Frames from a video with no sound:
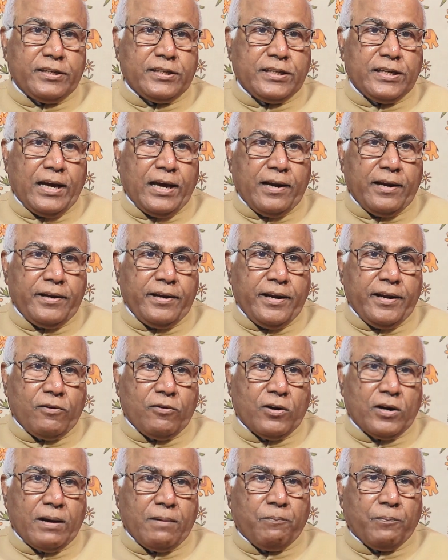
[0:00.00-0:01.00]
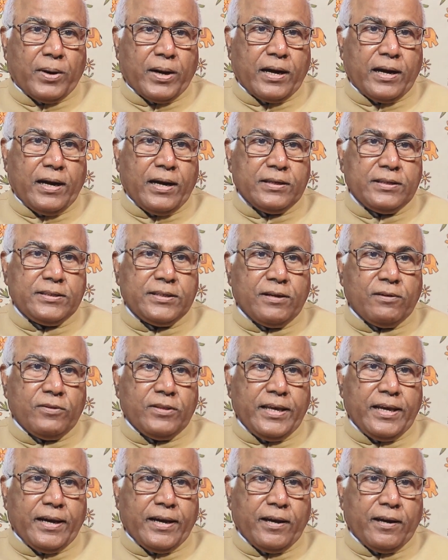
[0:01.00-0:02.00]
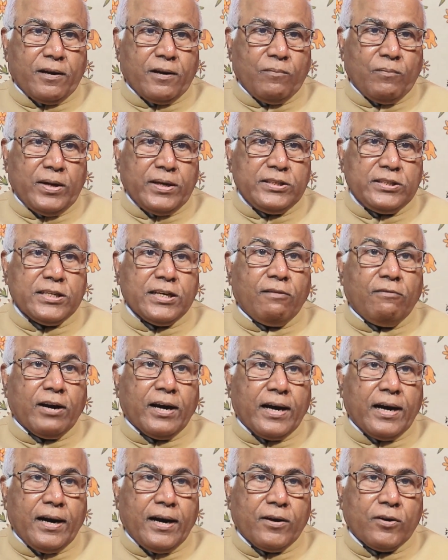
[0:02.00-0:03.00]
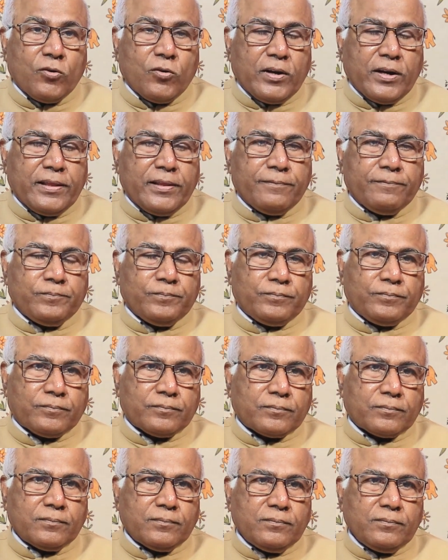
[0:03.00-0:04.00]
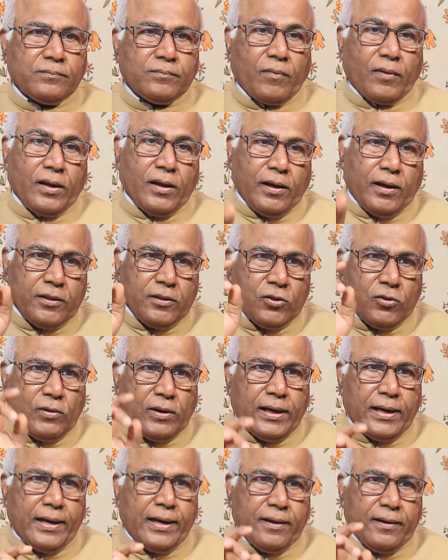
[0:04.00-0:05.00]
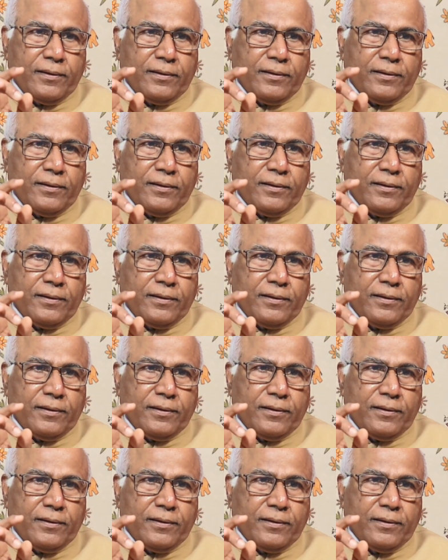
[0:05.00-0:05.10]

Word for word: విషయాలన్నీ కూడా ప్రకాష్ జవదేకర్కి మంచి అవగాహన ఉన్నది అందువల్ల